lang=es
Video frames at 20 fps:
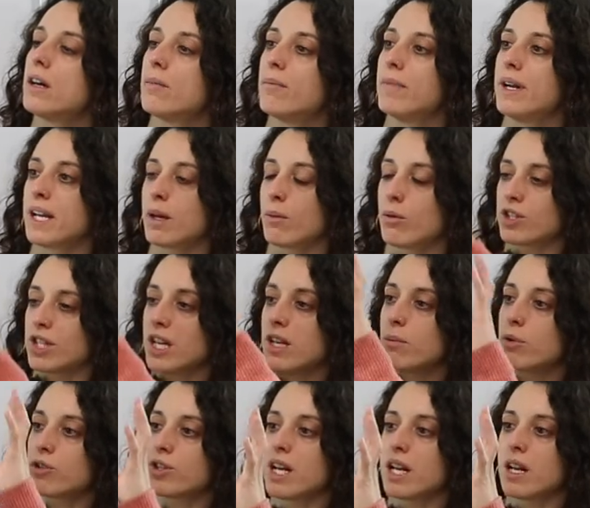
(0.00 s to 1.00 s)
veríamos el
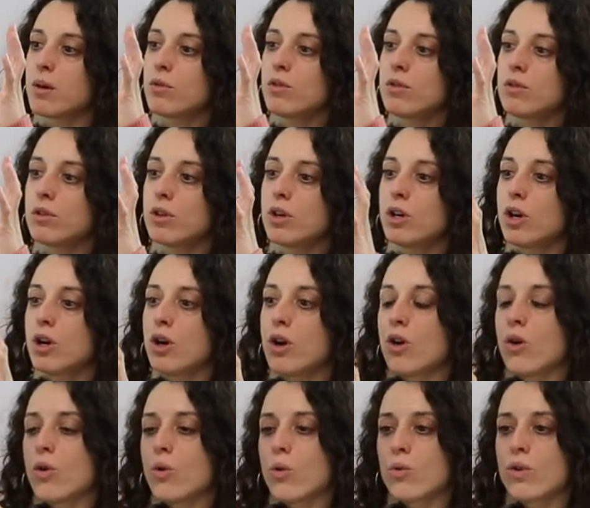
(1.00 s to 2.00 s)
hipotálamo
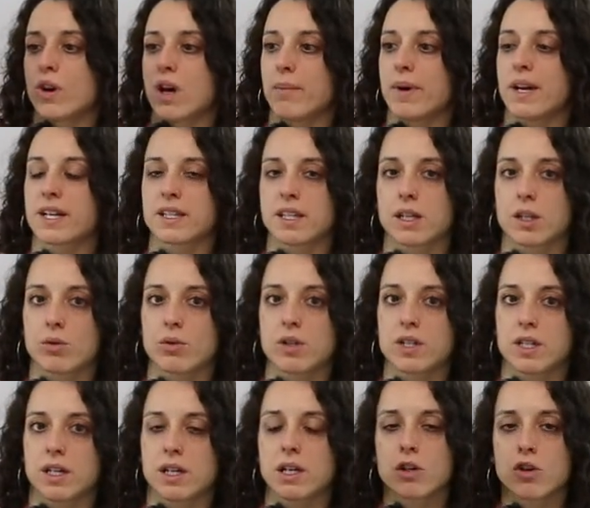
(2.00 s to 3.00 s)
una parte
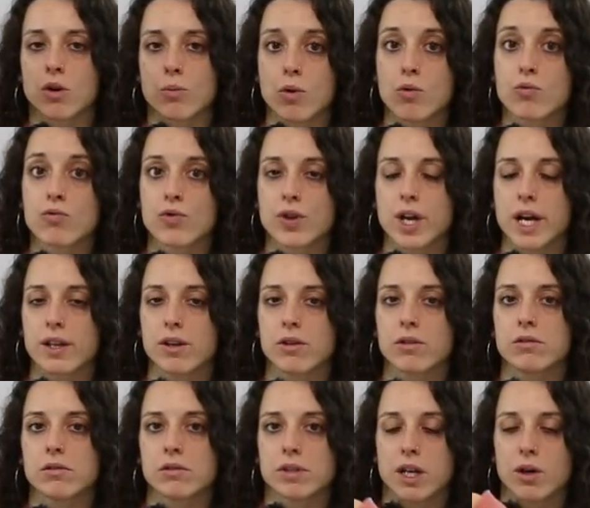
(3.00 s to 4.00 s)
gruesa, como un
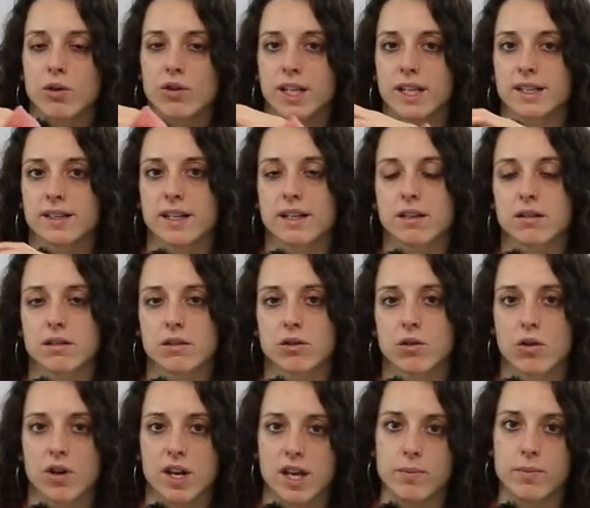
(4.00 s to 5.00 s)
tallo, que conecta
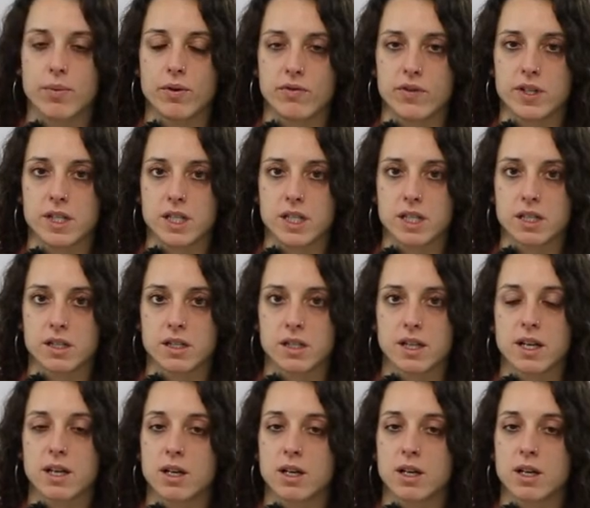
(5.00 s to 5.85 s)
con la hipófisis.